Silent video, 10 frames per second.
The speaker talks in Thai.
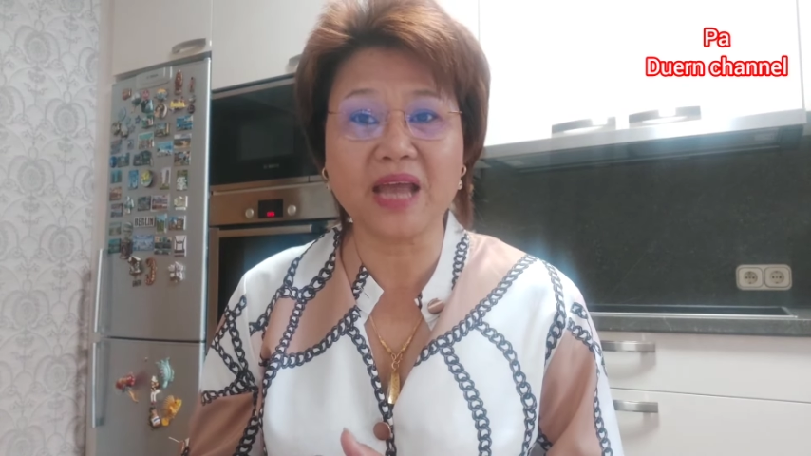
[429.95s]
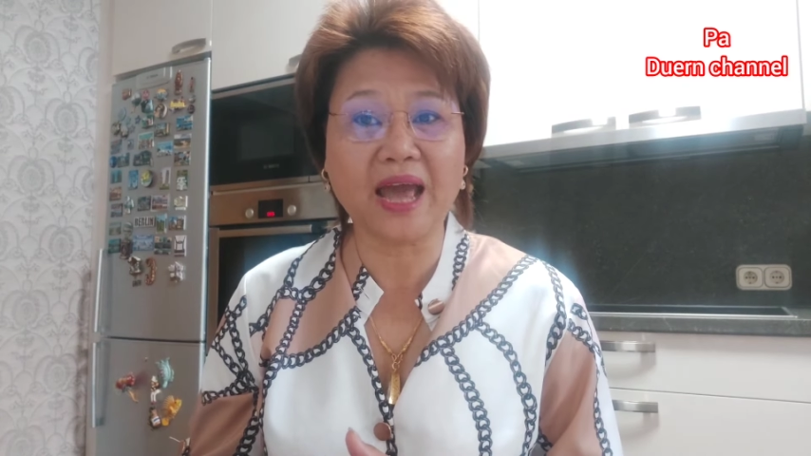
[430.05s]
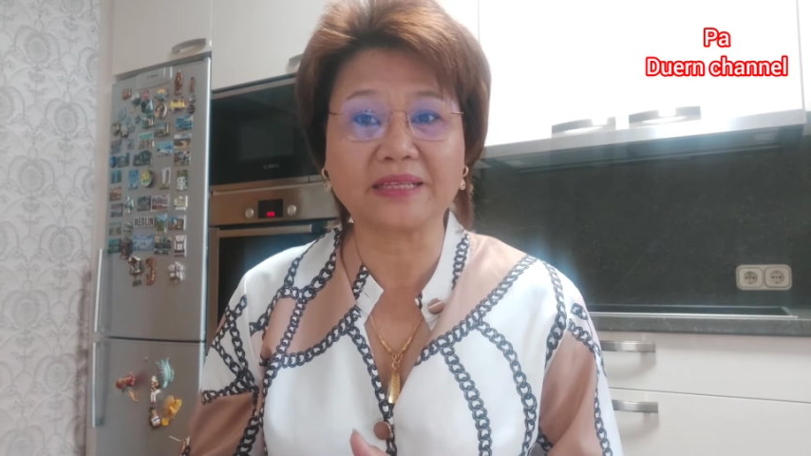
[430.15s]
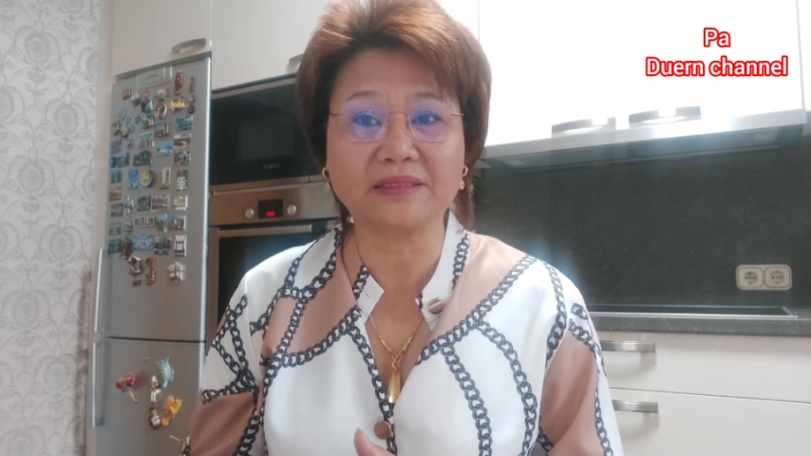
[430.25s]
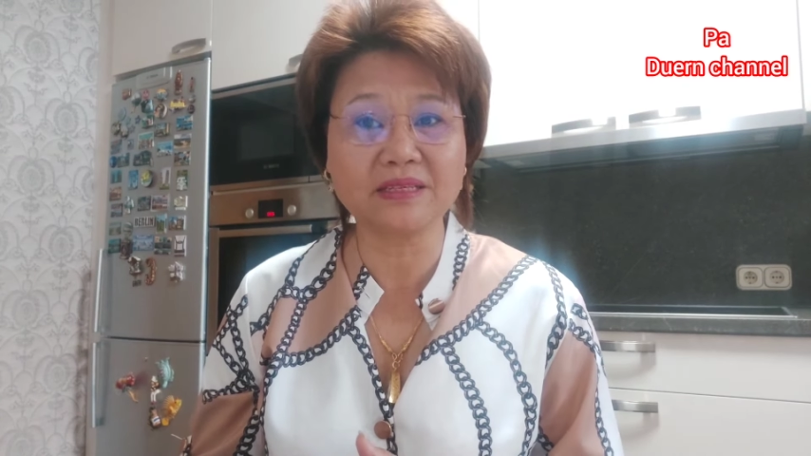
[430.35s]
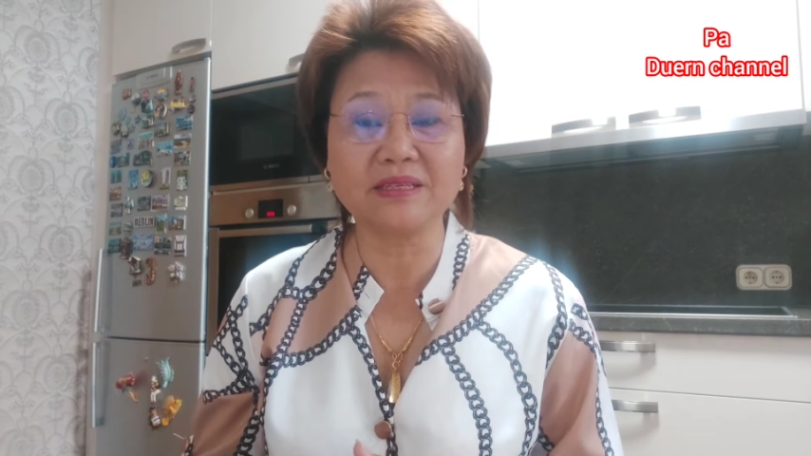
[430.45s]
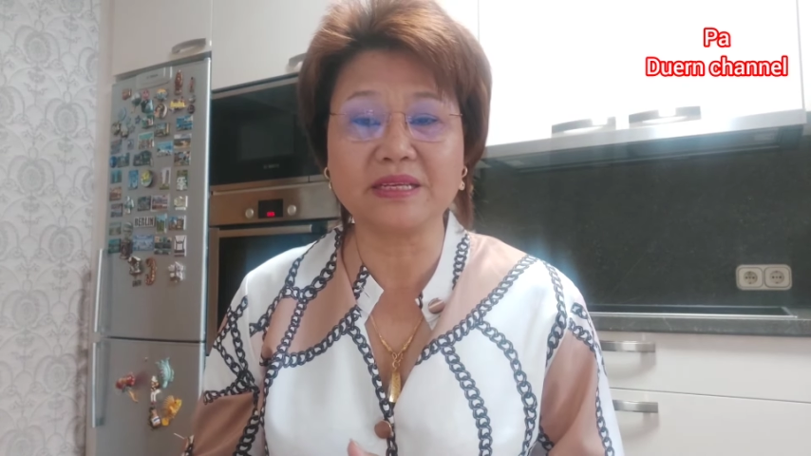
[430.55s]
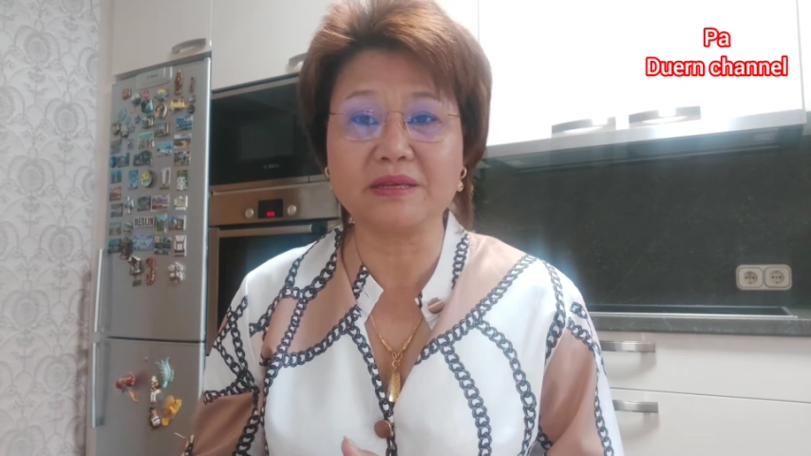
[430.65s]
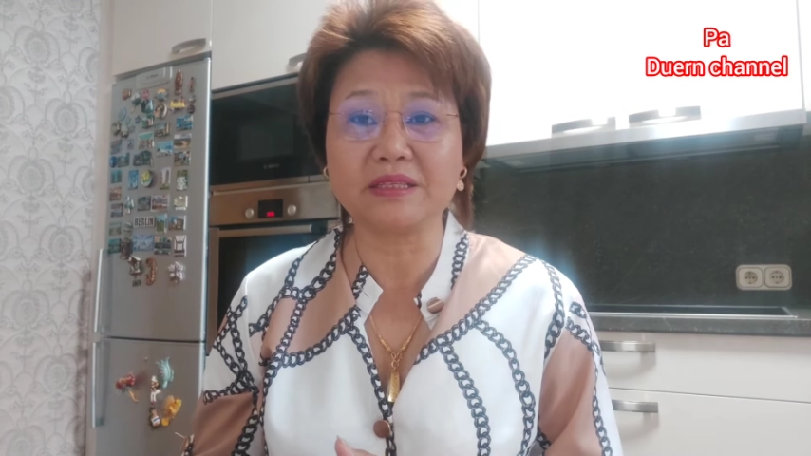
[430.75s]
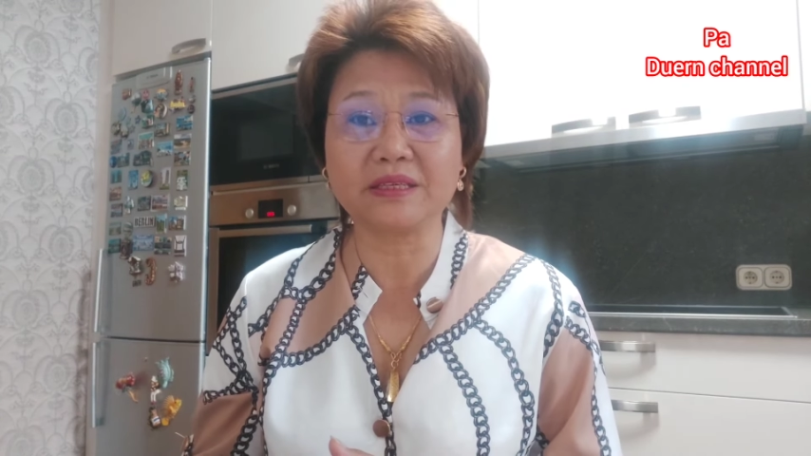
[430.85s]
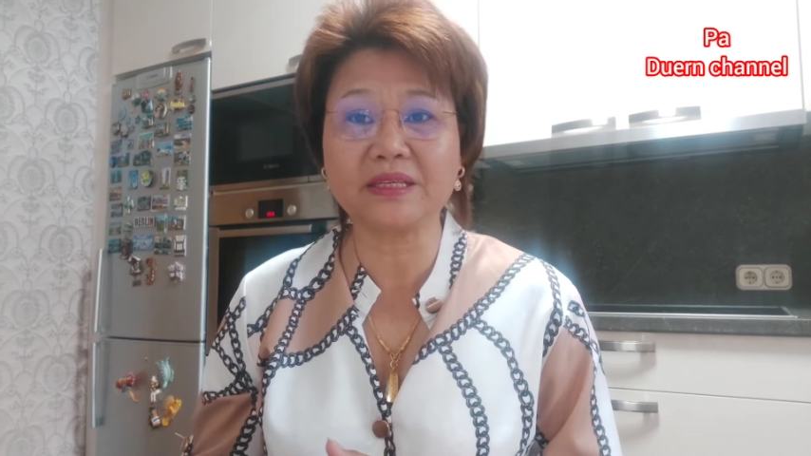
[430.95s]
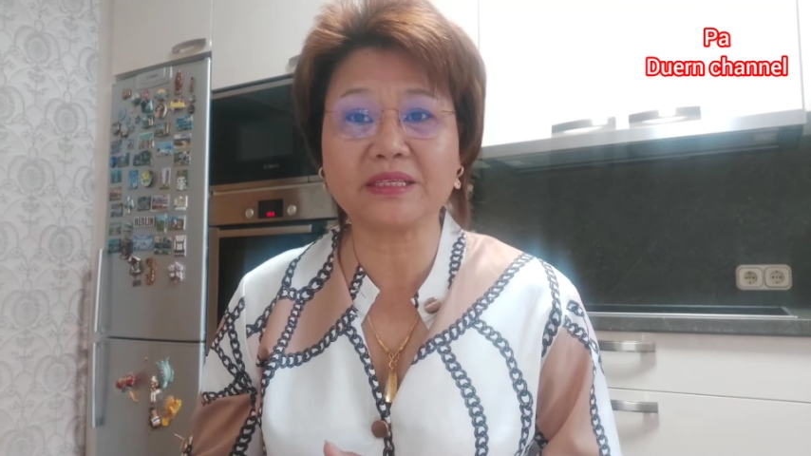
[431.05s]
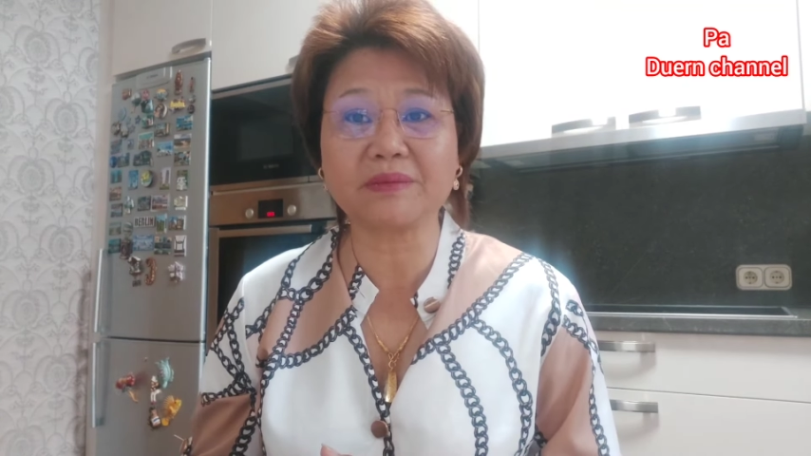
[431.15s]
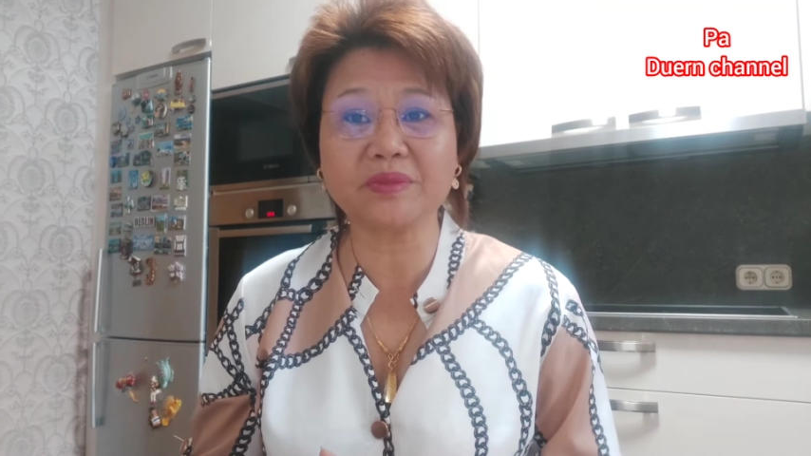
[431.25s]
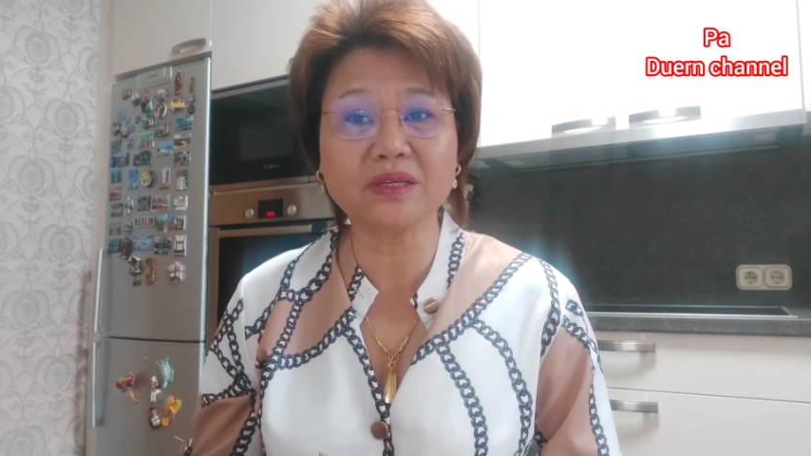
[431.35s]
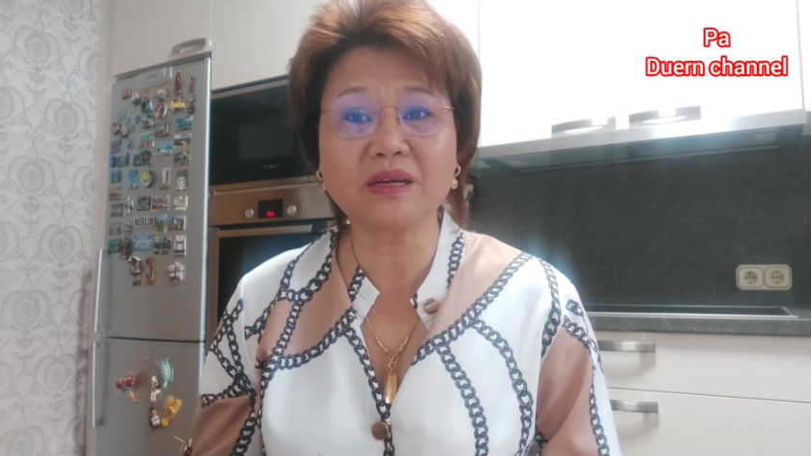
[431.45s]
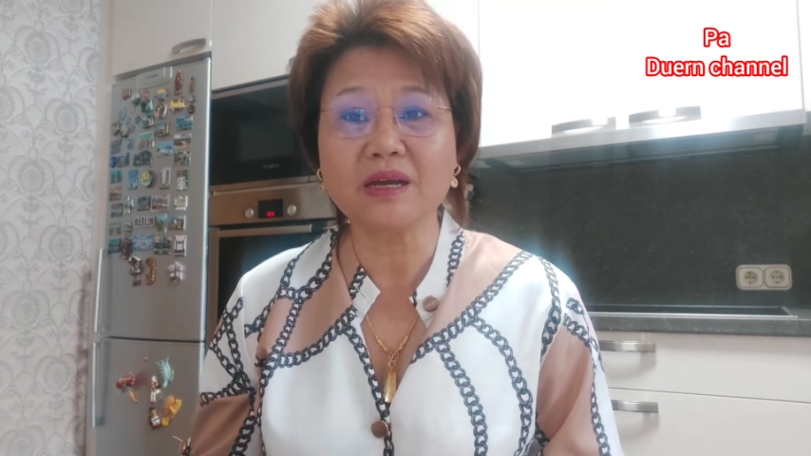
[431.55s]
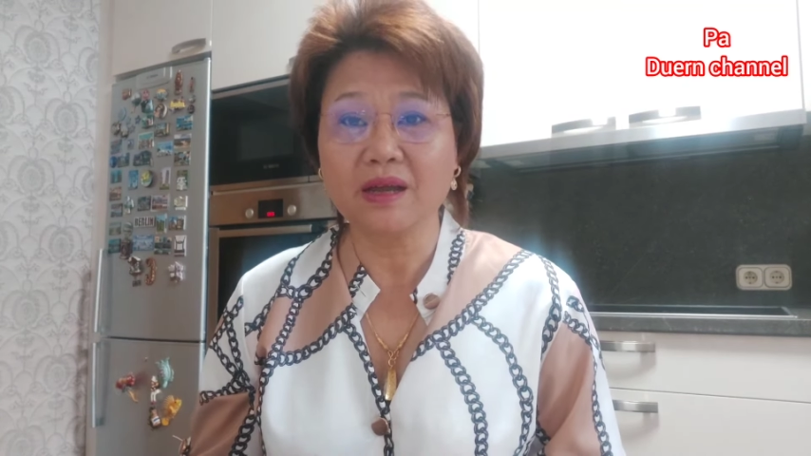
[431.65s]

ยาทสิ้นดี จิตสำนึก